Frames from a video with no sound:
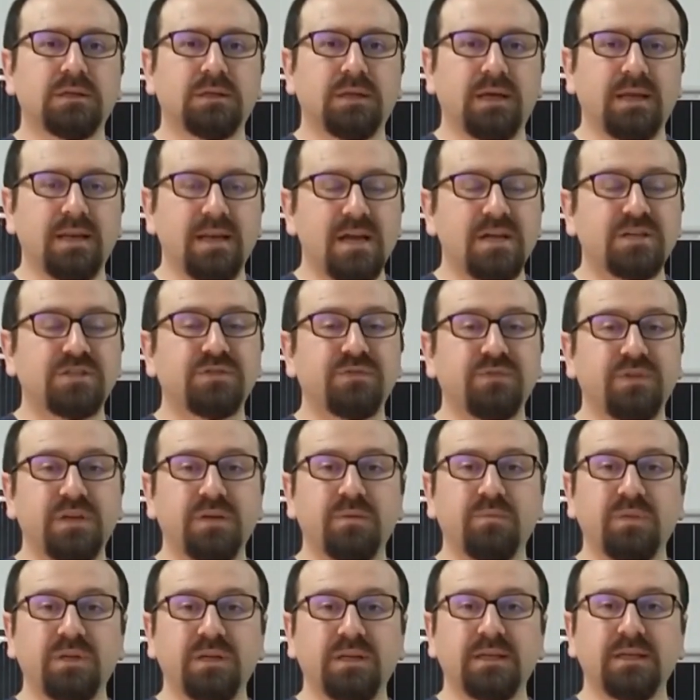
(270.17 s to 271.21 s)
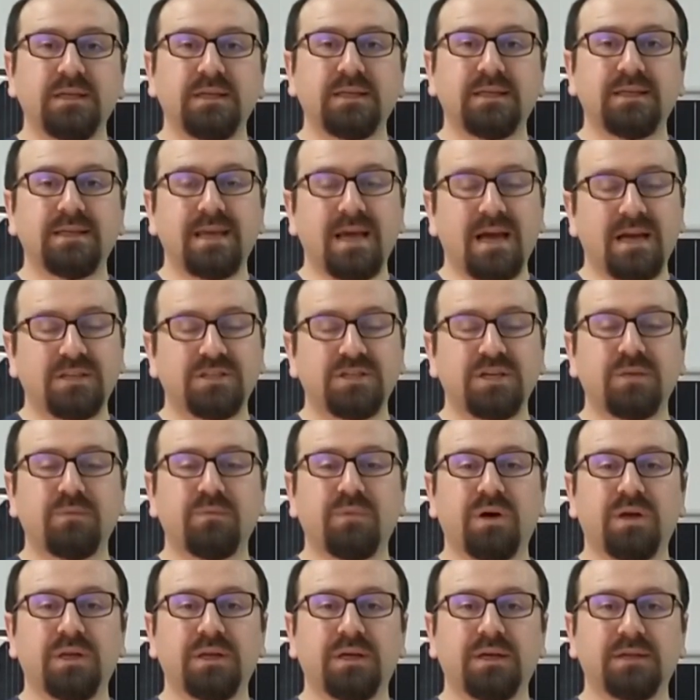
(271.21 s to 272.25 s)
Enerji verimliliği gerçek
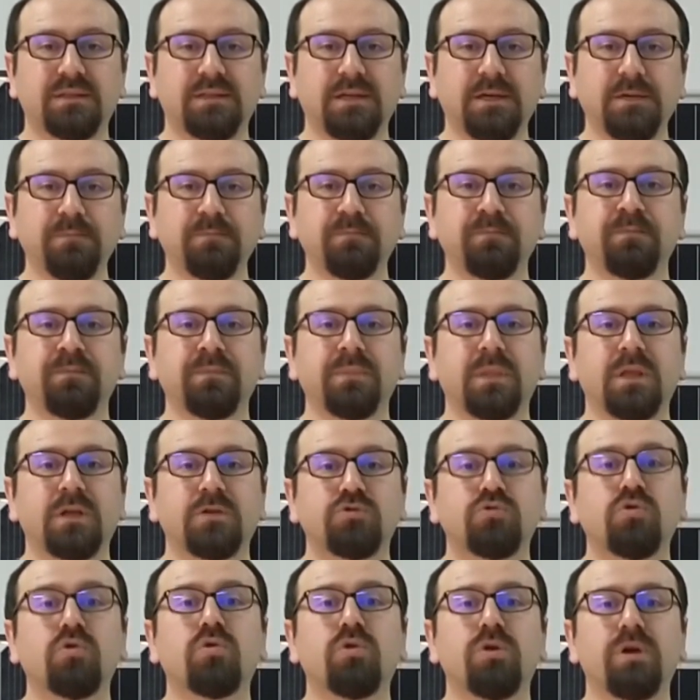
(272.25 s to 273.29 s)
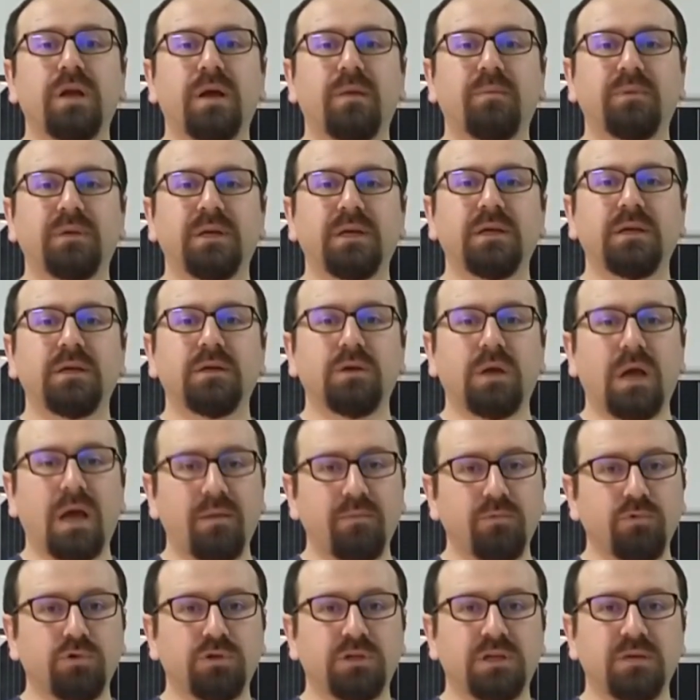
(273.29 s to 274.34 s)
manada çok önemli.
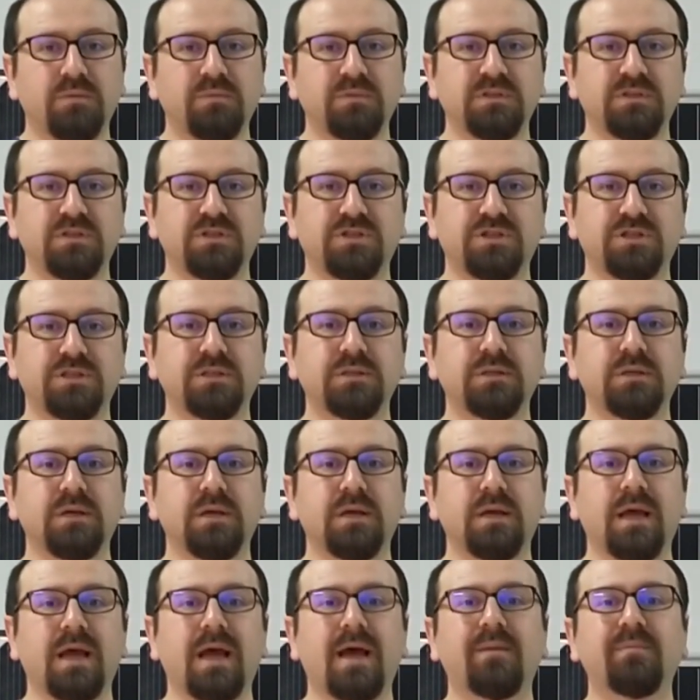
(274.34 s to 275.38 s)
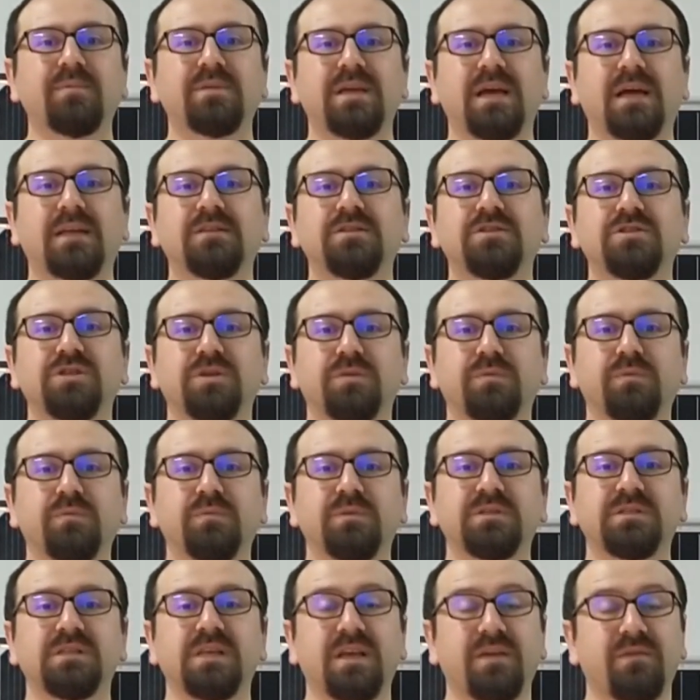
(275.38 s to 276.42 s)
Hem ülkemiz için hem kendi
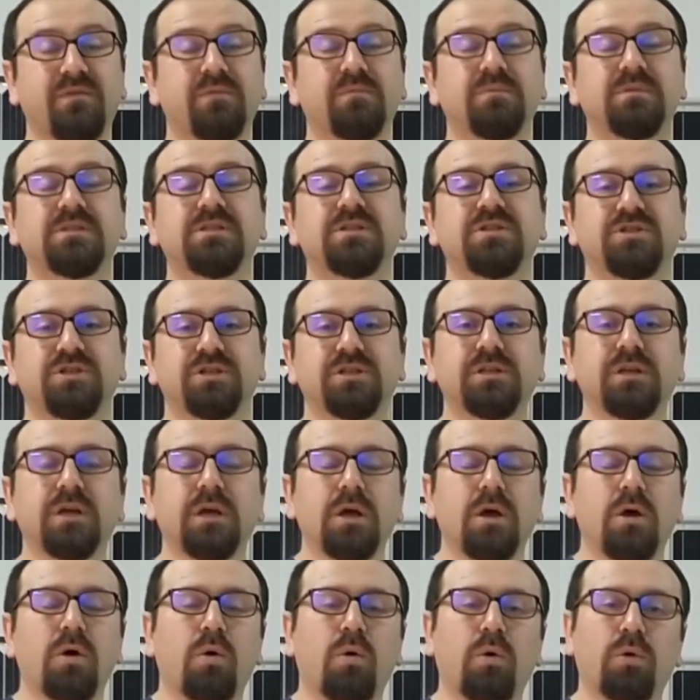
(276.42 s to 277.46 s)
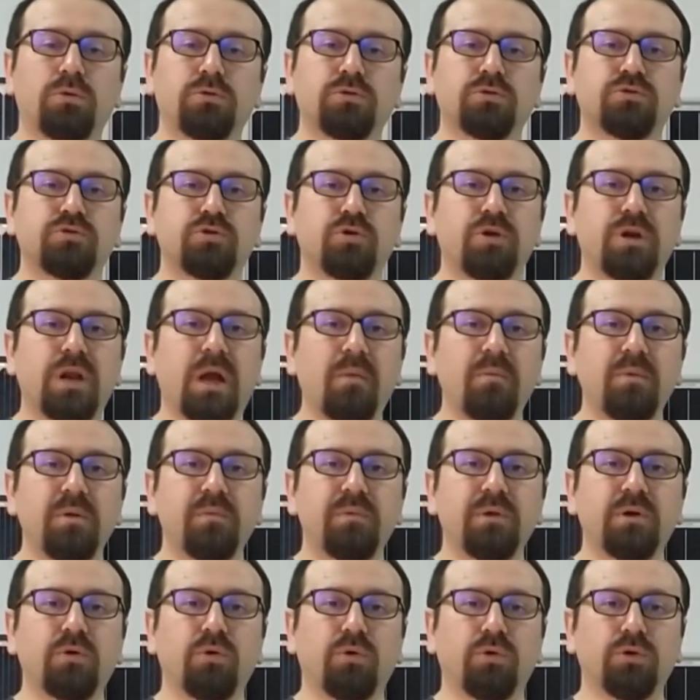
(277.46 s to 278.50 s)
cebimiz, evimiz için oldukça
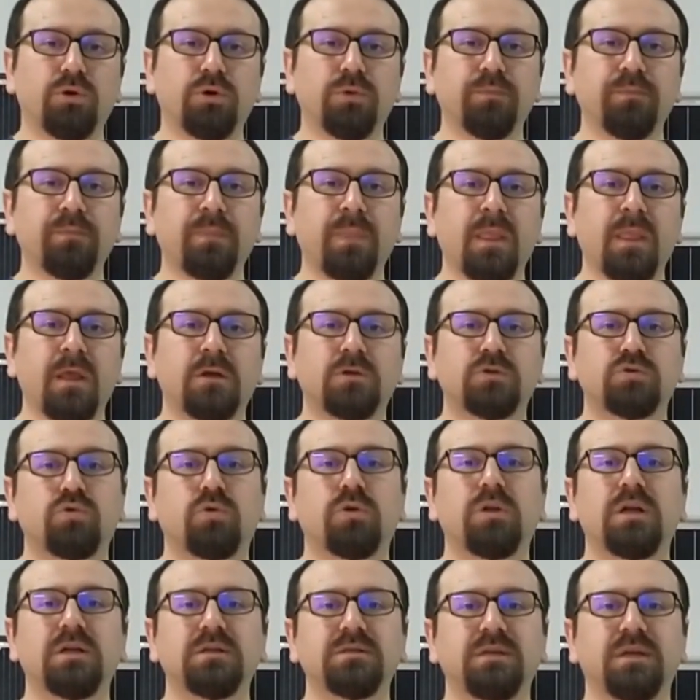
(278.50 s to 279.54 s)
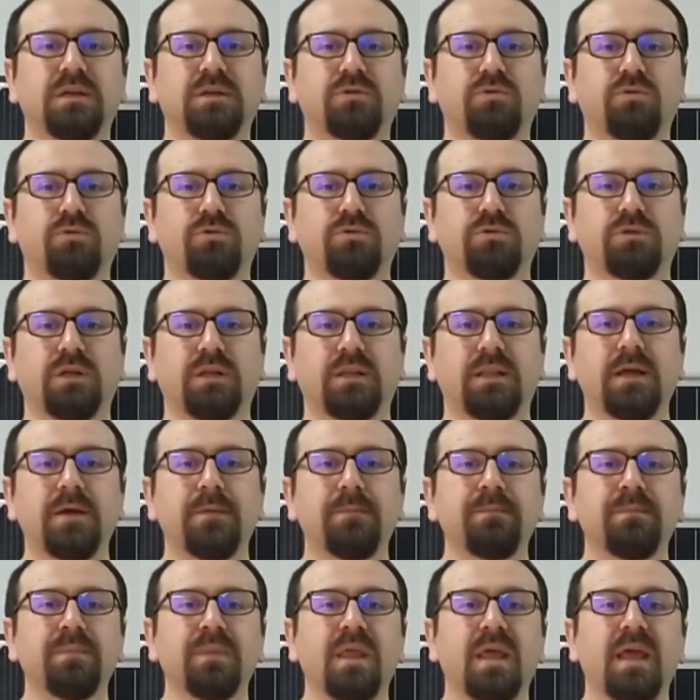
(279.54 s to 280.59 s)
önemli bir konu. Solar sektöründe de
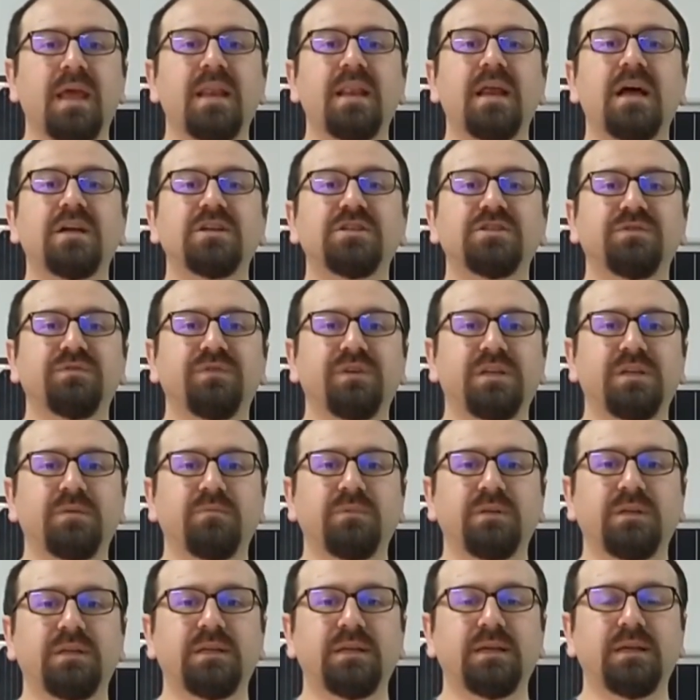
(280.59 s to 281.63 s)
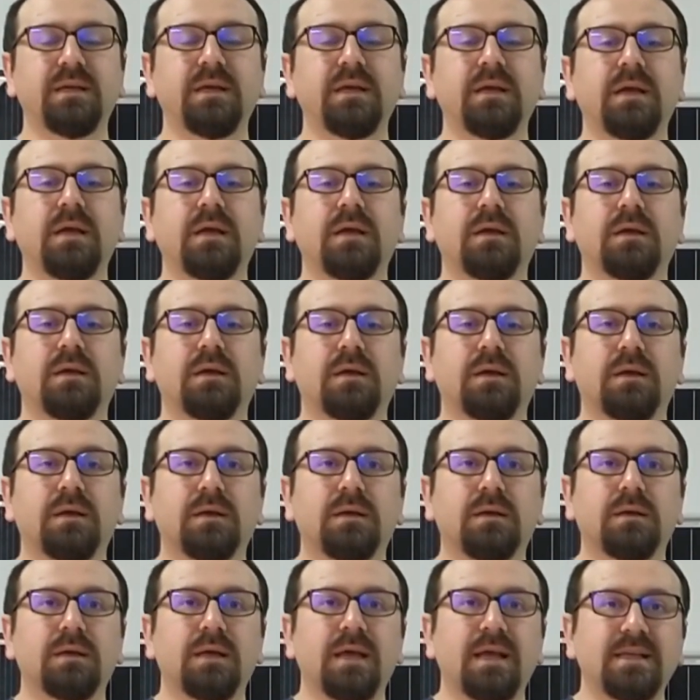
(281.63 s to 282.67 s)
enerji verimliliği
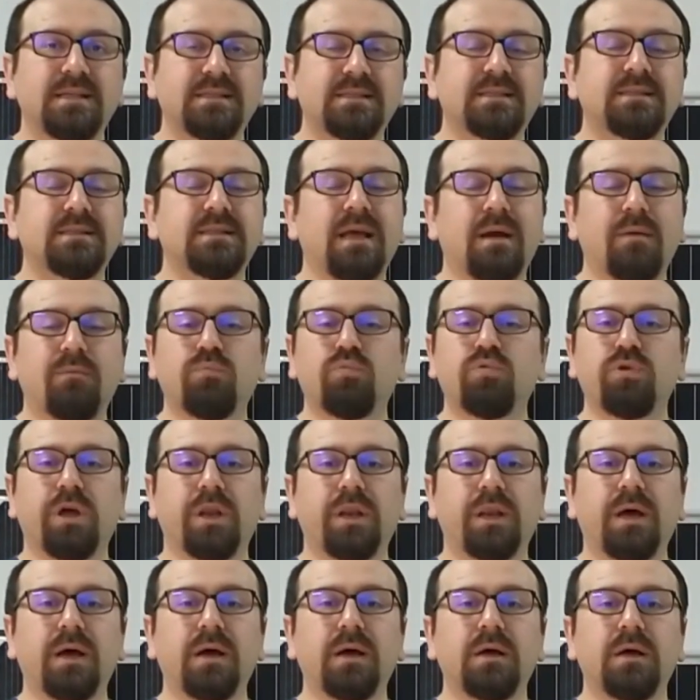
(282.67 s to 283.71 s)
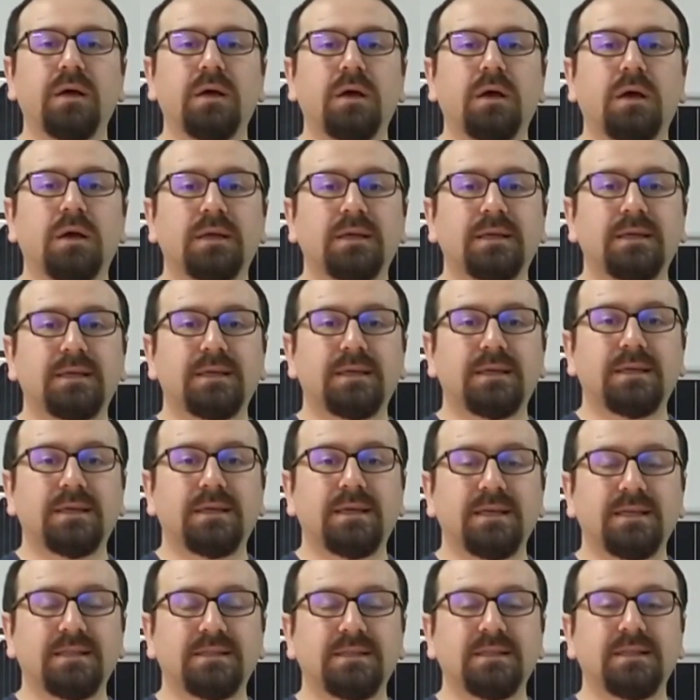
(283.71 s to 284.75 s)
eskiden bu yana
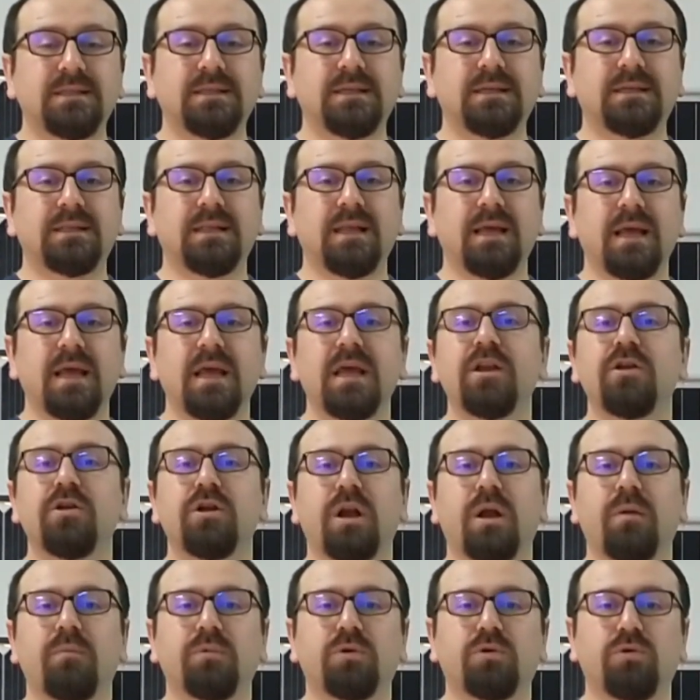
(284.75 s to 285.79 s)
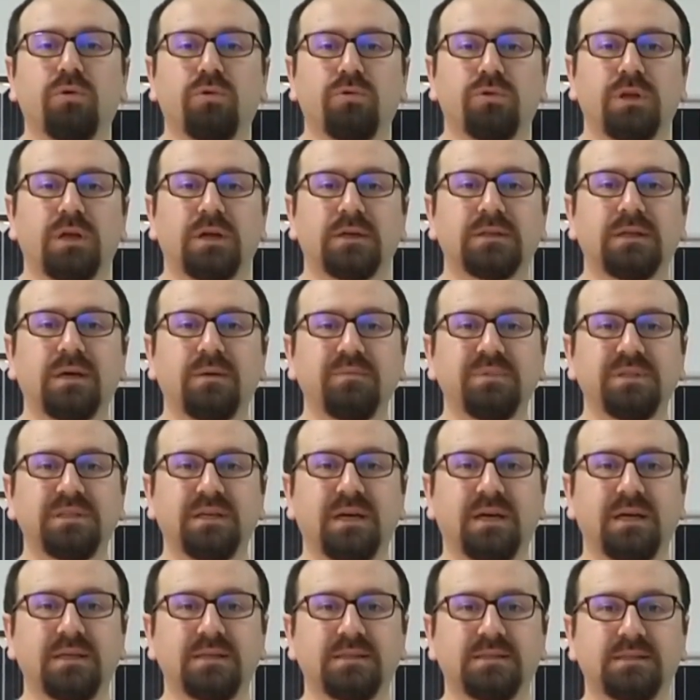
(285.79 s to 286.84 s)
kesinlikle en önemli konulardan bir
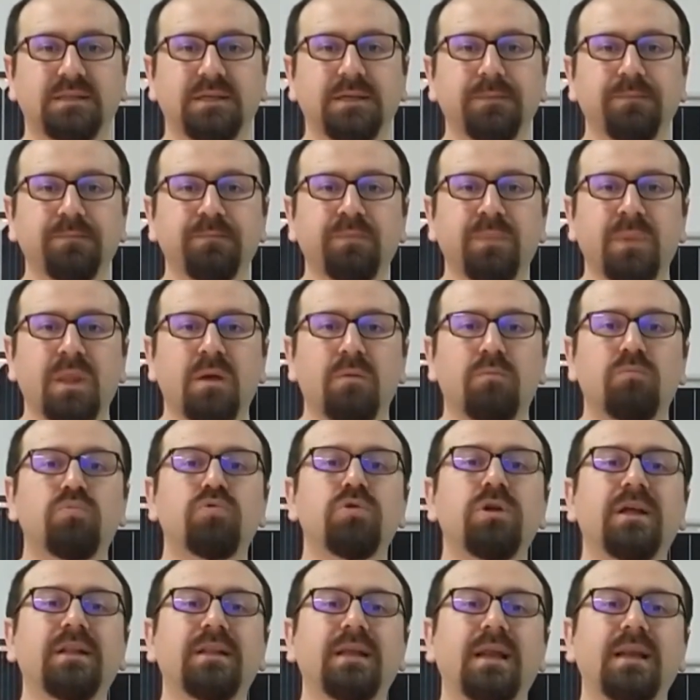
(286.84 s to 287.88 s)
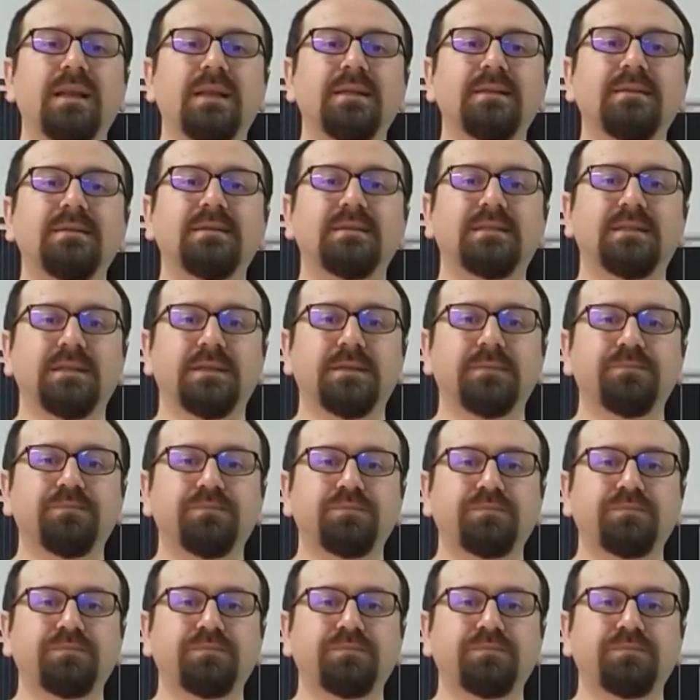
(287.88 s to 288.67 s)
tanesi. Bu neden nedir ki